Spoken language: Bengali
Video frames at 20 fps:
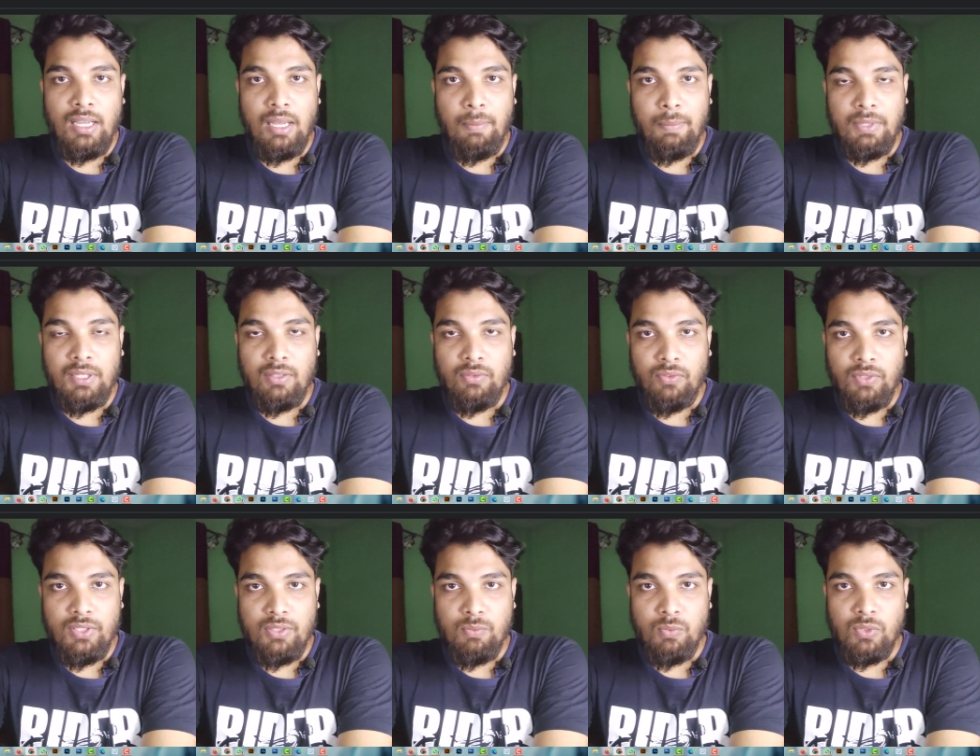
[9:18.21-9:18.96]
আমাকে
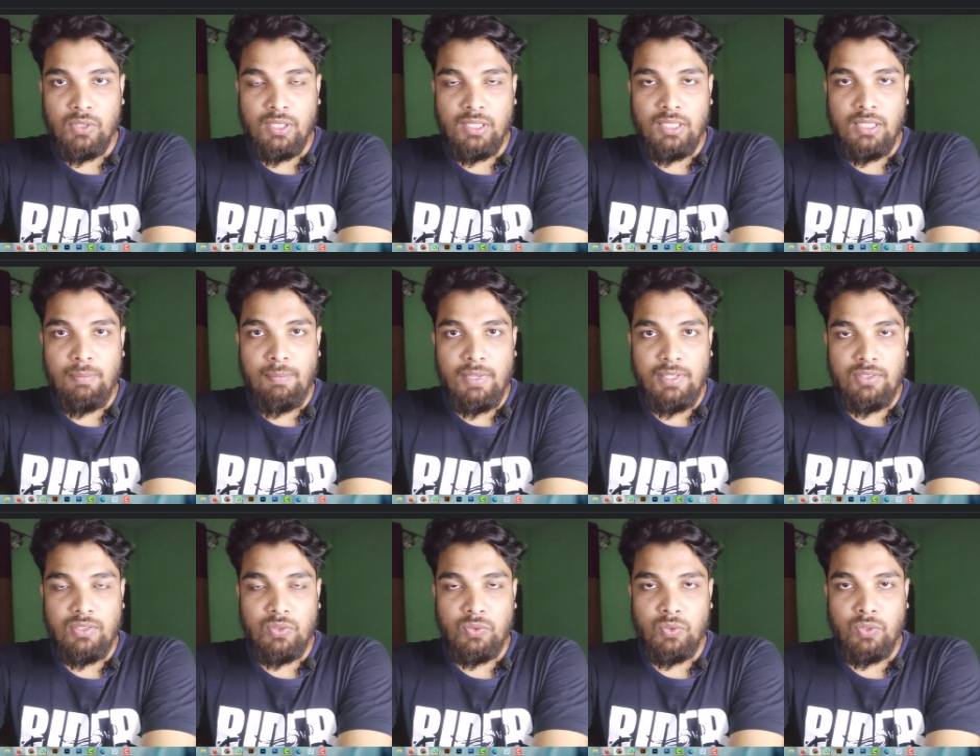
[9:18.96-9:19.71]
ফেসবুকে গিয়ে
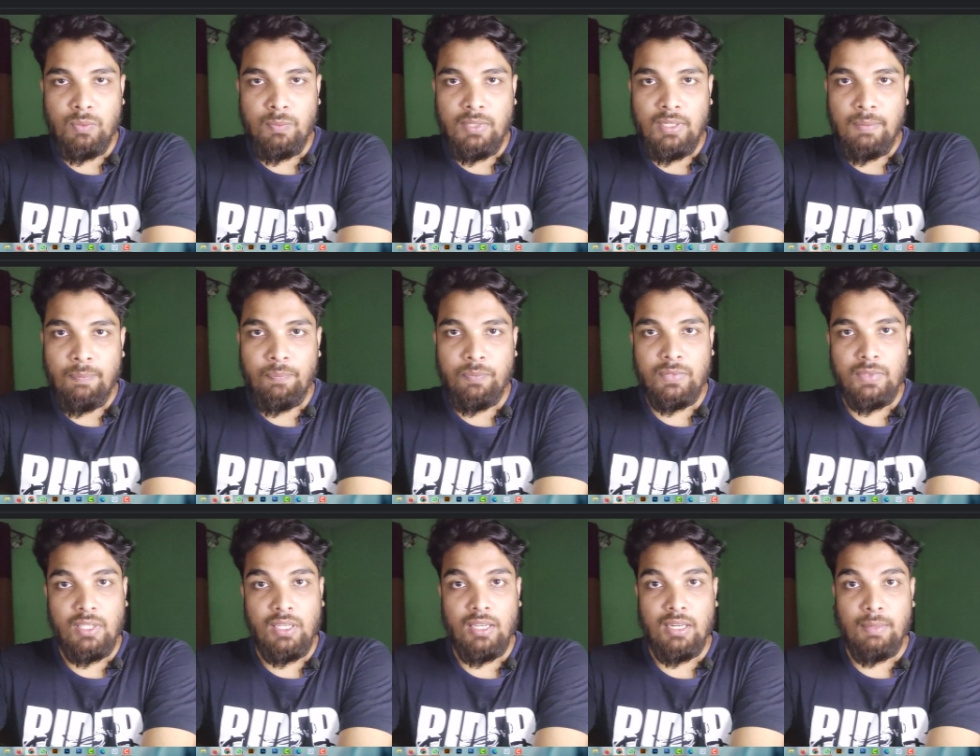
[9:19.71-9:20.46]
মেসেজ করবেন
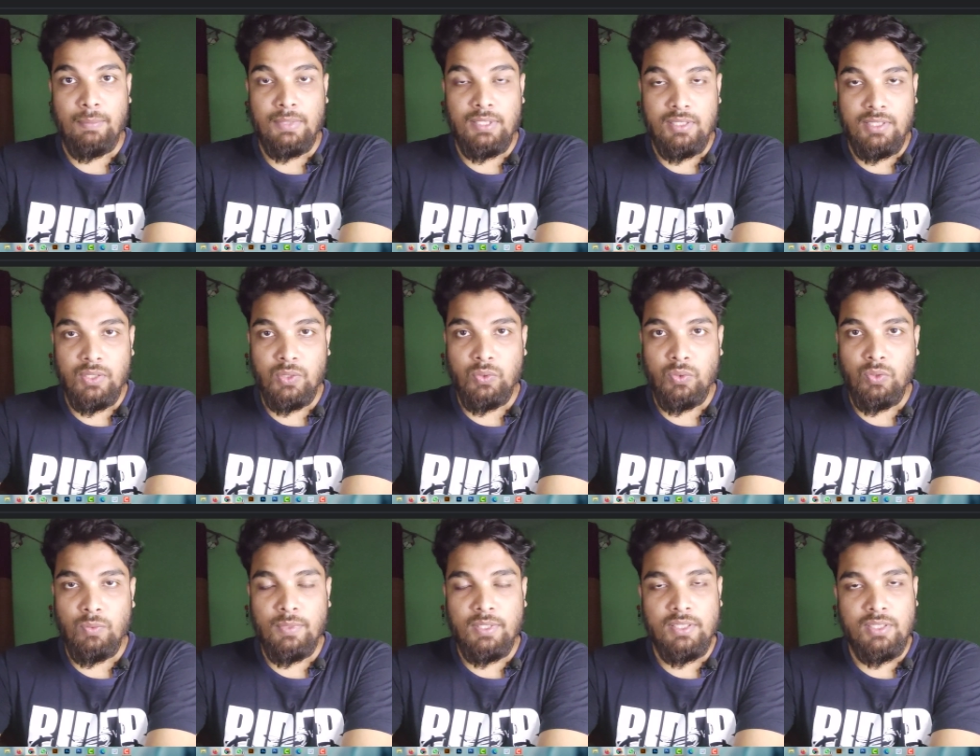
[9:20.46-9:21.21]
আর আমাদের যে
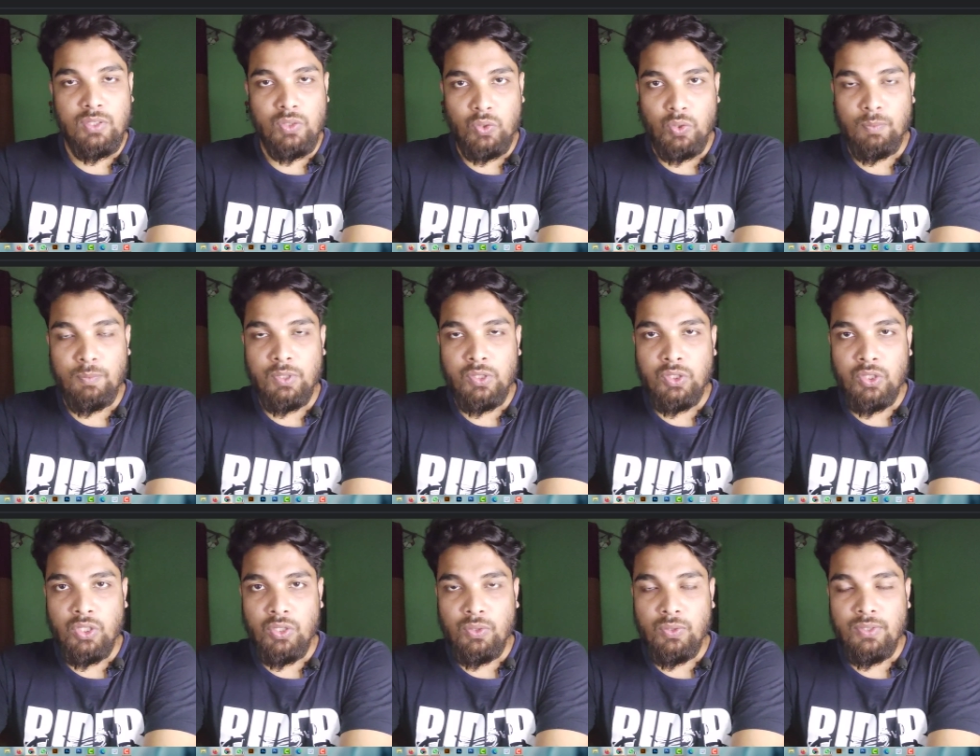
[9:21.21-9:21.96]
গ্রুপ আছে গ্রুপে
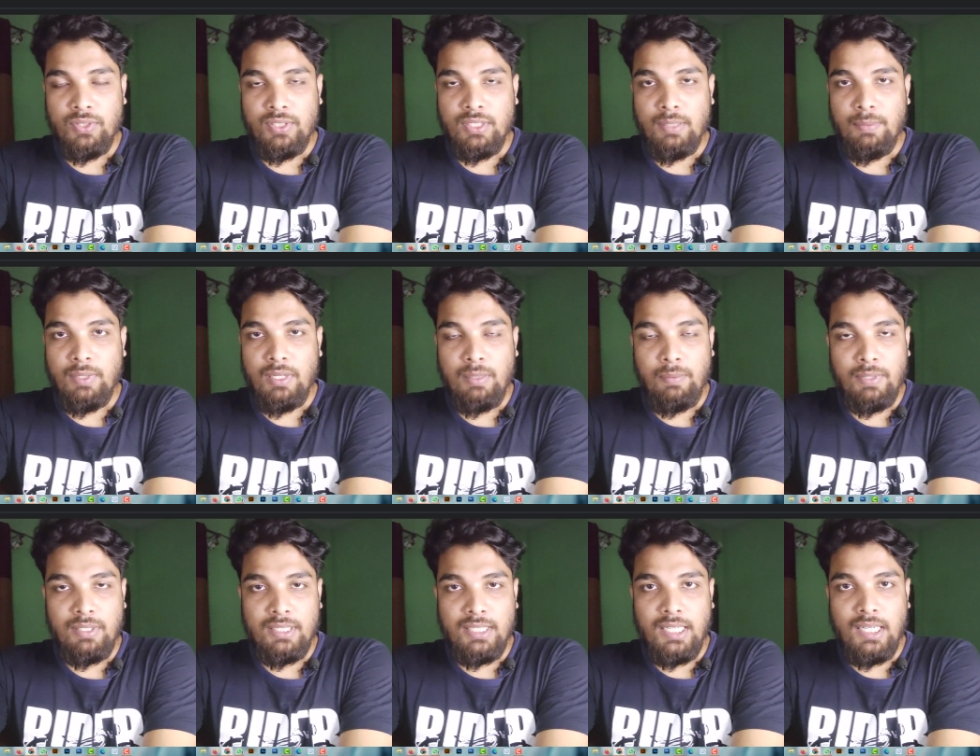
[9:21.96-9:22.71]
জয়েন হয়ে যাবেন
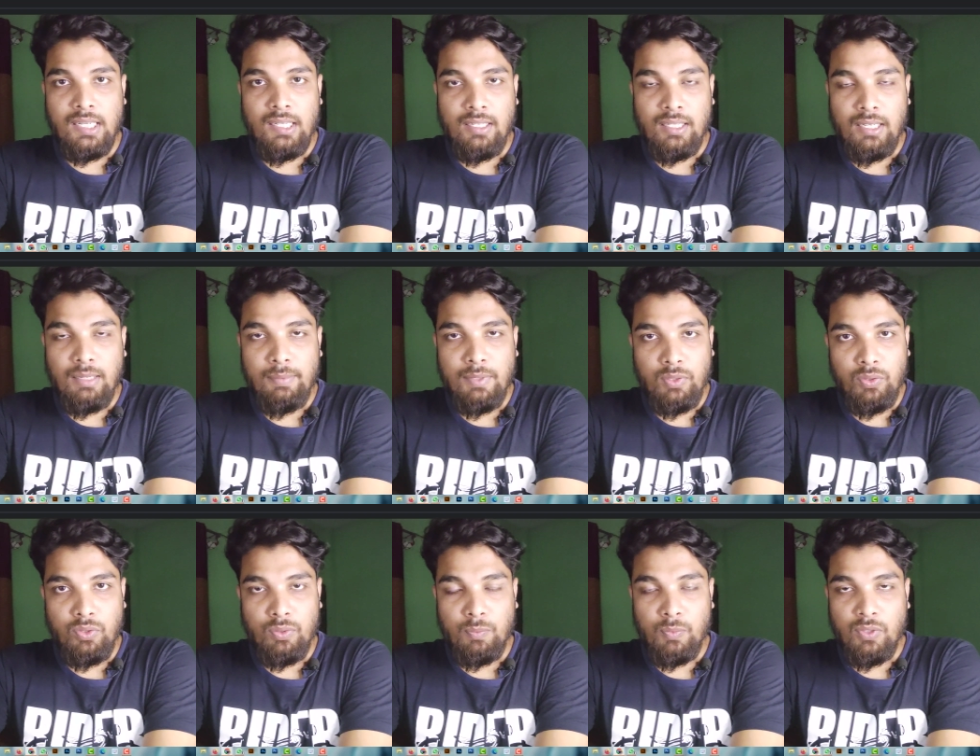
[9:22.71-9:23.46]
আমার চ্যানেলের নামে
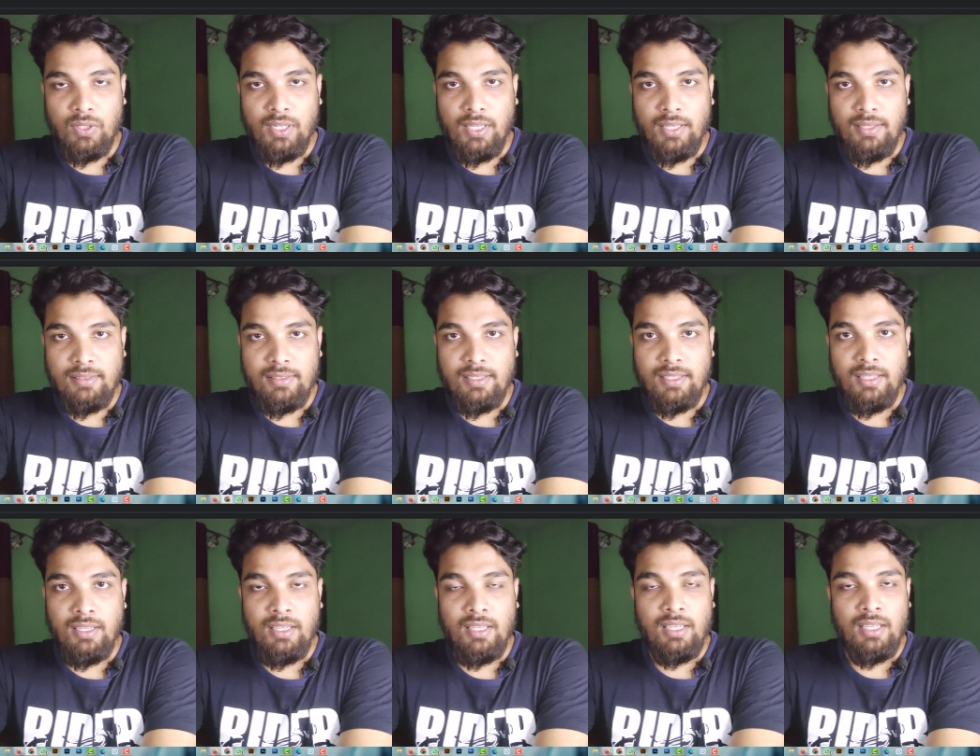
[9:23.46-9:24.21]
গ্রুপ করা আছে
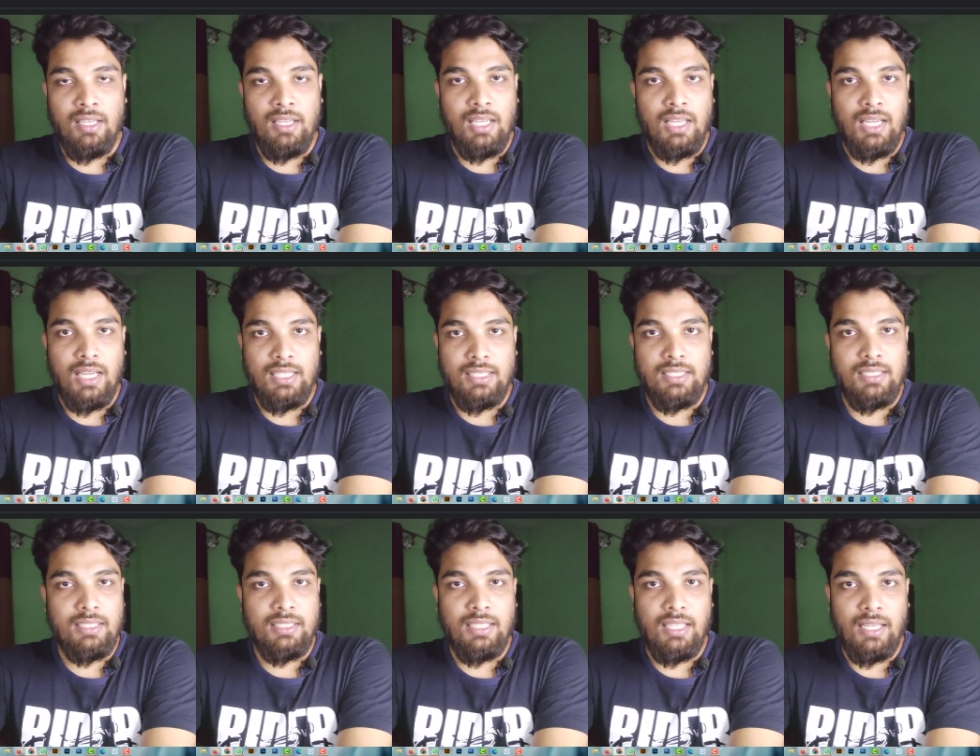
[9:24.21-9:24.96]
আর
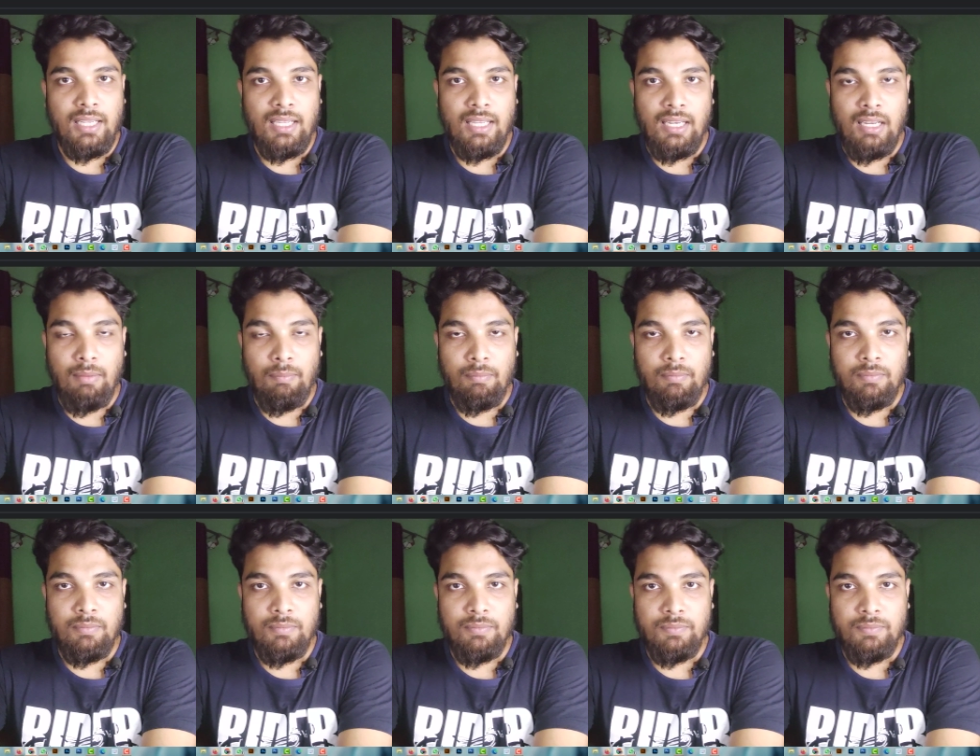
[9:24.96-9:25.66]
যেটা দেখালাম